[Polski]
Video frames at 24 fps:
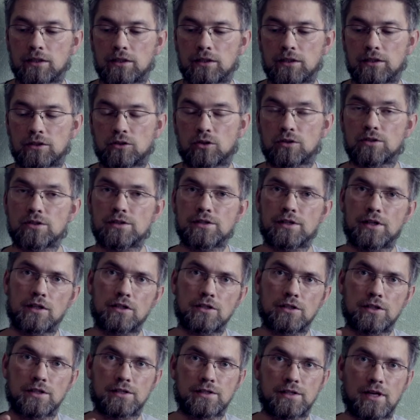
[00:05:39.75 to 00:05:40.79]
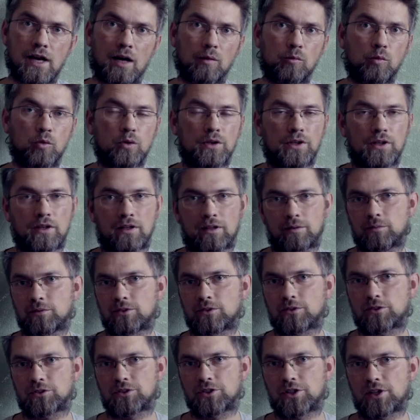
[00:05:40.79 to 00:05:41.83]
I to zdjęcie z jabłkiem,
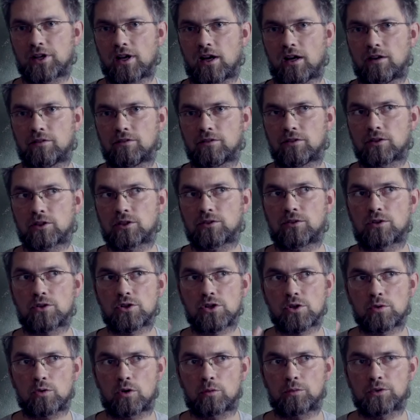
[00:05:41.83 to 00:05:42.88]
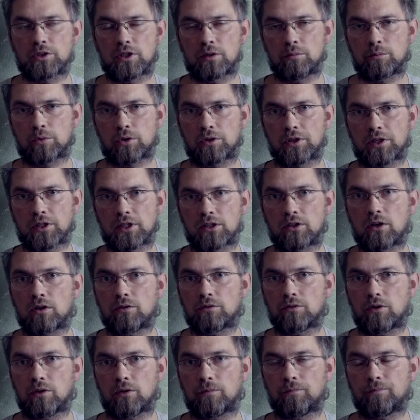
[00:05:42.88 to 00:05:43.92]
co ciekawe, otworzyło mi ten projekt na
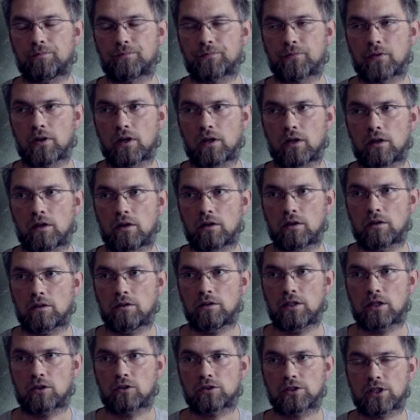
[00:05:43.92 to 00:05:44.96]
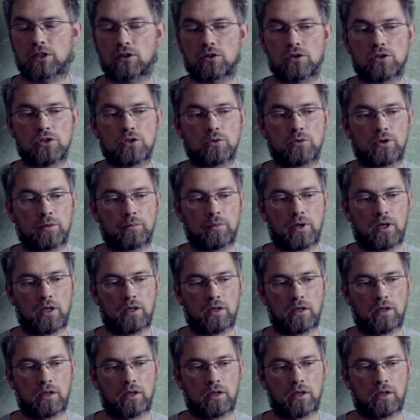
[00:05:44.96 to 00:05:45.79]
nowo. Ja go zakończyłem.